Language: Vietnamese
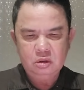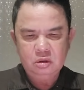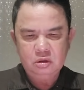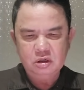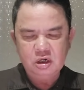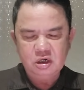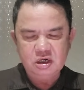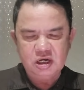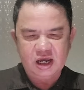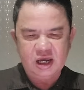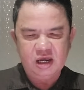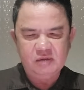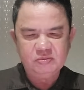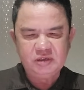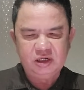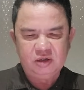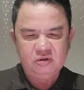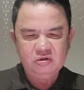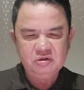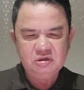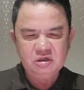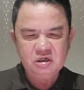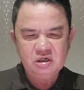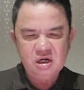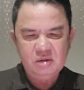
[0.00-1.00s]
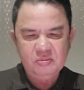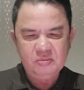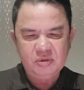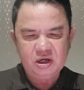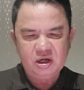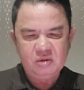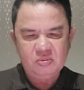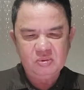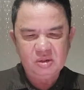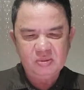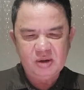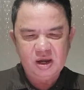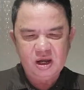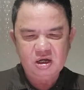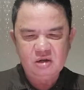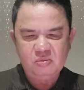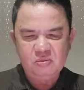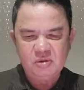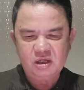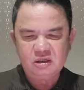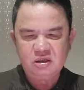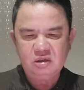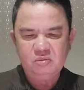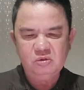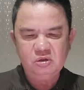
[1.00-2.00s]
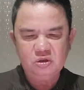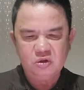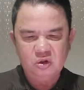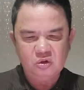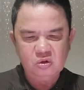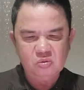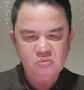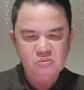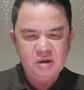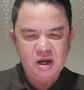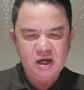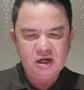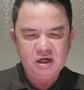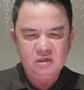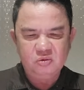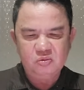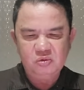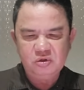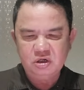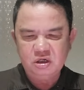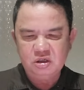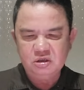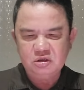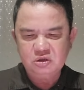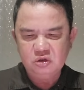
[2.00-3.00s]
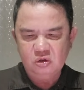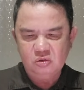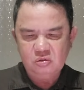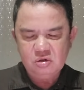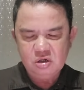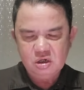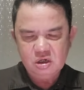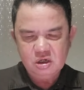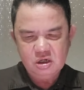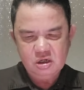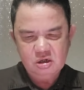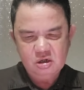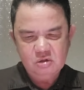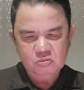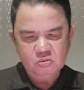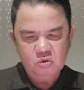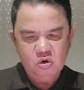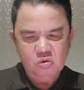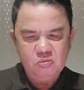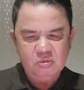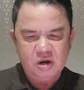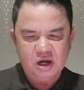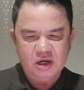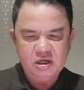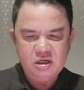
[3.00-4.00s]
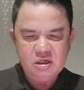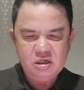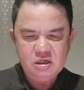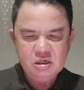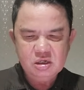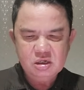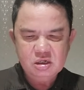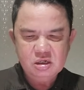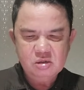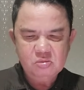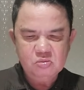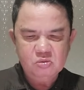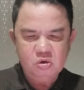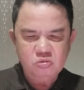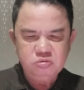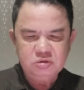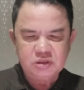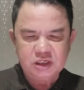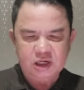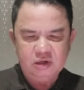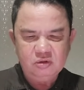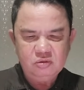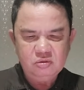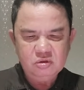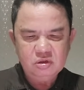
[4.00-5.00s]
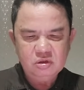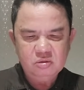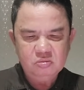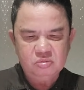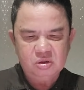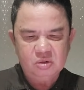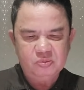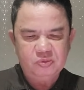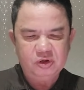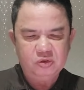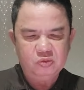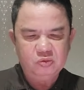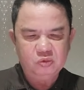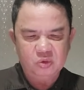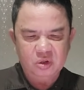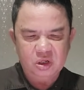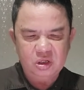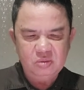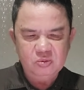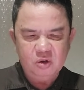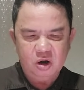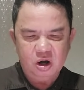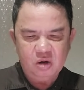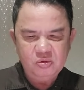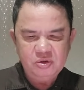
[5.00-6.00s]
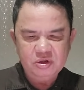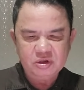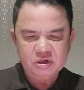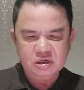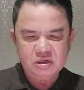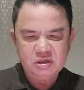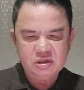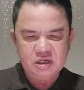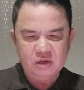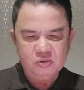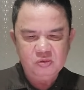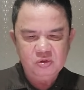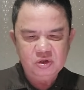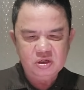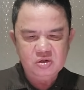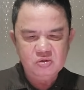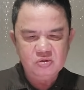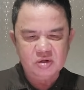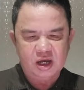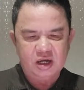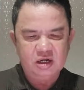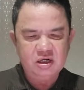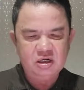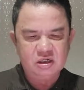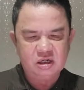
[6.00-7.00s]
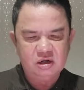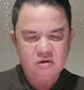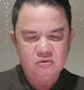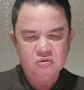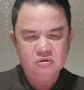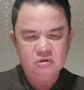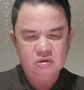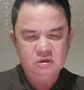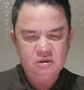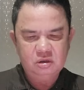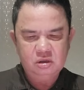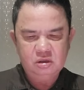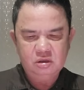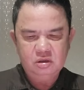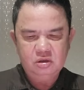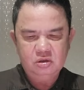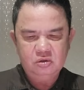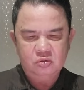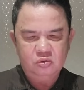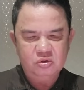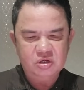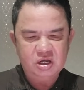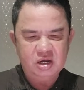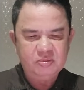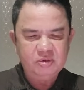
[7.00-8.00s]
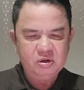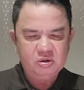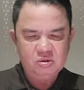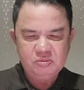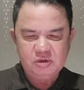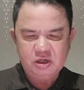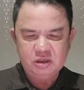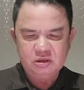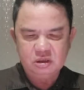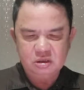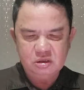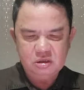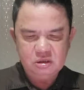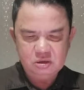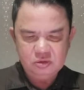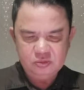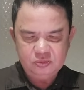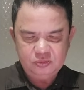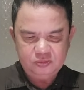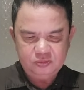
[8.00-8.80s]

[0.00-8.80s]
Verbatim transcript: Đến ngày 26 tháng 9 năm 2023, Công an tỉnh Bình Thuận cũng ban hành quyết định số 4746 về việc hủy bỏ quyết định giải quyết khiếu nại làm đầu của Giám đốc Công an tỉnh.